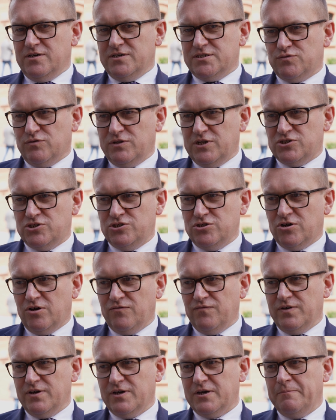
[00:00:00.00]

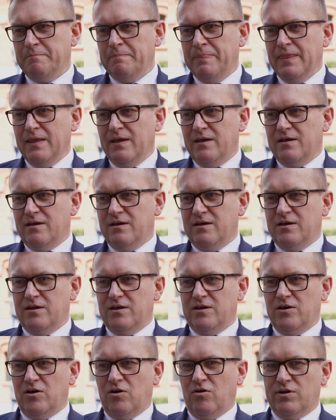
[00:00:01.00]
słonecznikowych
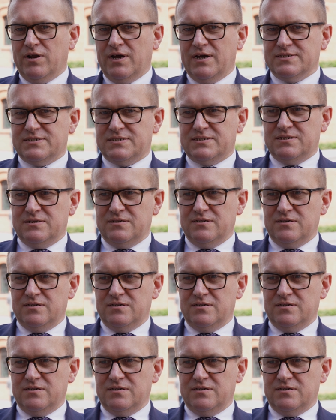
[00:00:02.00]
oraz